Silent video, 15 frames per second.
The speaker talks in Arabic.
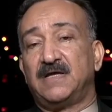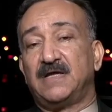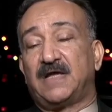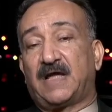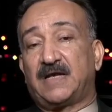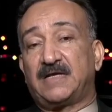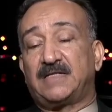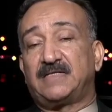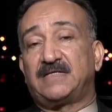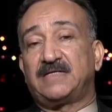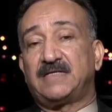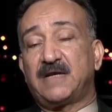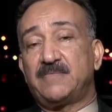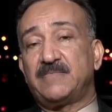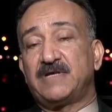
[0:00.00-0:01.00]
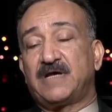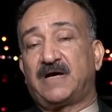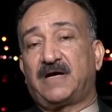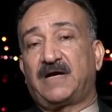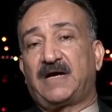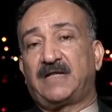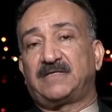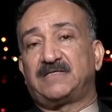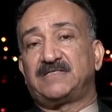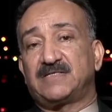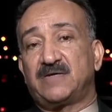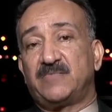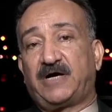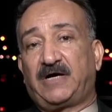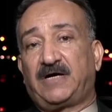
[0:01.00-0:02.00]
الذي يمنح هذه
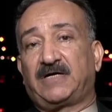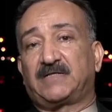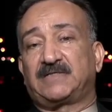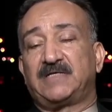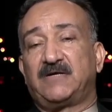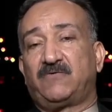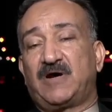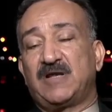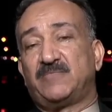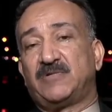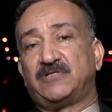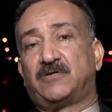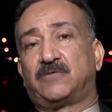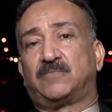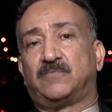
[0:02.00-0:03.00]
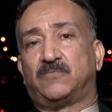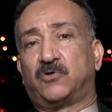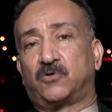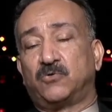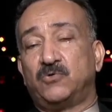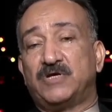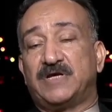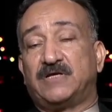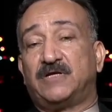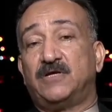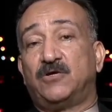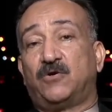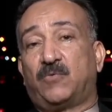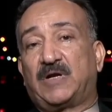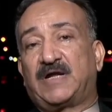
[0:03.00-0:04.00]
الجماعات نوعا من المرونة
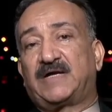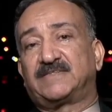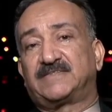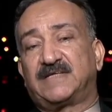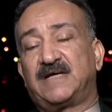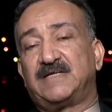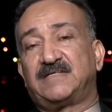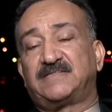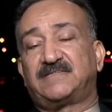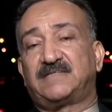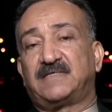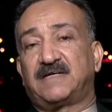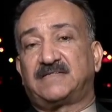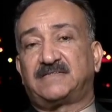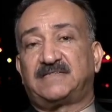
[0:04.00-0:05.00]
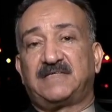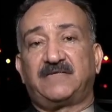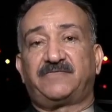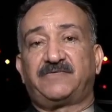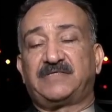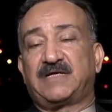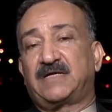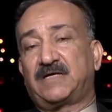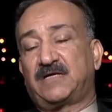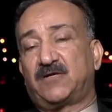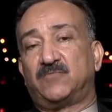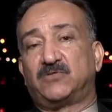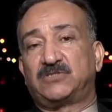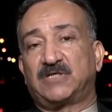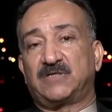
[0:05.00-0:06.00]
والحصانة السياسية في داخل
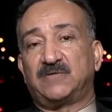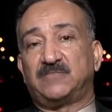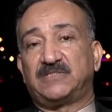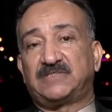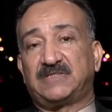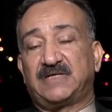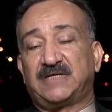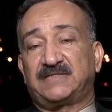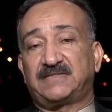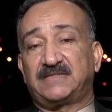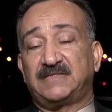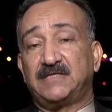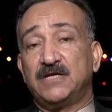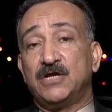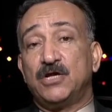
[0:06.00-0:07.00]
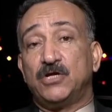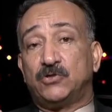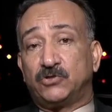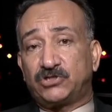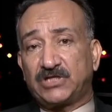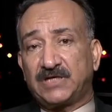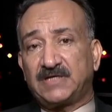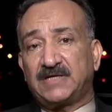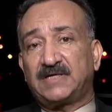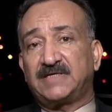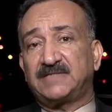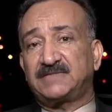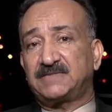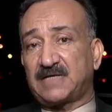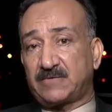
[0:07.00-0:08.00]
المنتظم السياسي
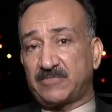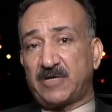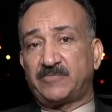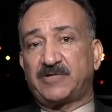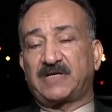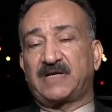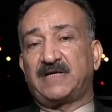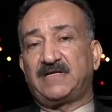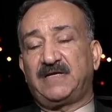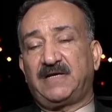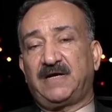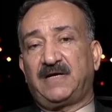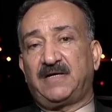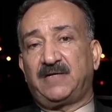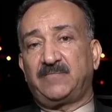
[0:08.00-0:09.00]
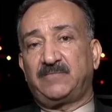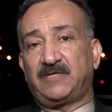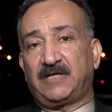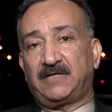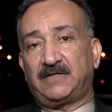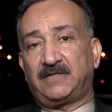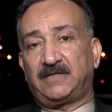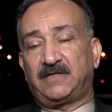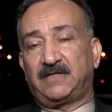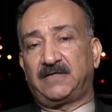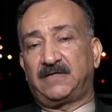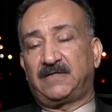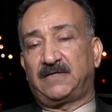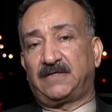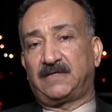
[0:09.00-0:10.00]
يشخص أمام الرأي العام
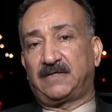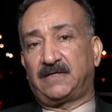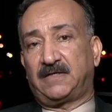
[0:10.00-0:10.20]
آه،